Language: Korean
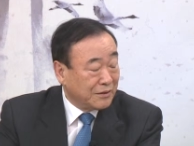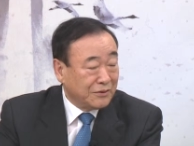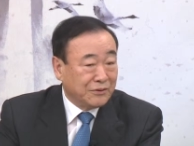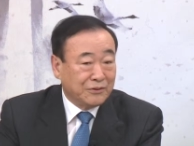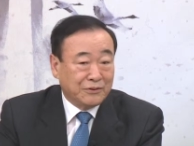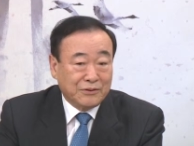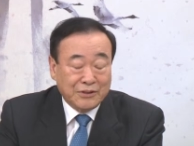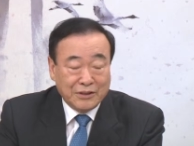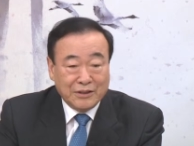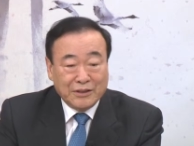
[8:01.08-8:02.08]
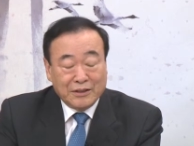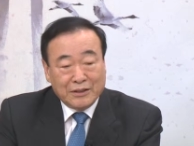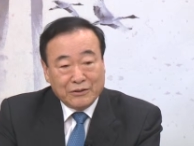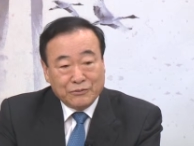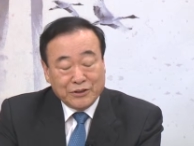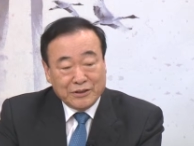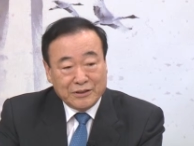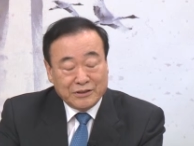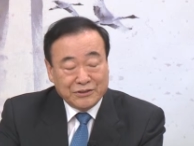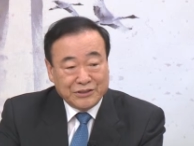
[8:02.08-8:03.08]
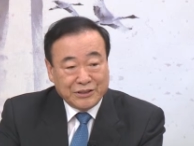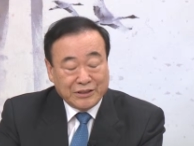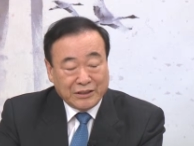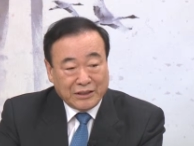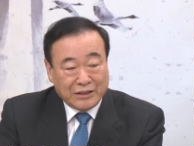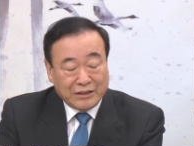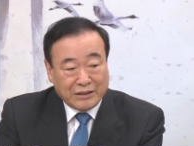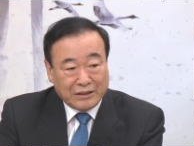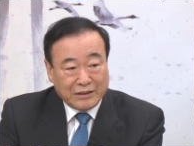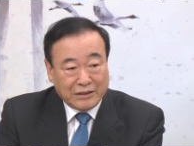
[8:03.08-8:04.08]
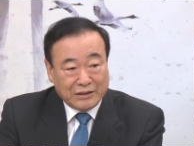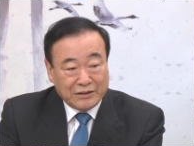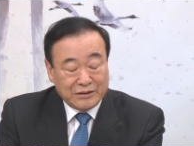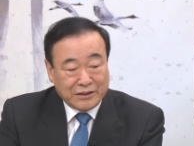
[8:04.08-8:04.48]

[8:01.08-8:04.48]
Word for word: 또 우리 인천시가 아,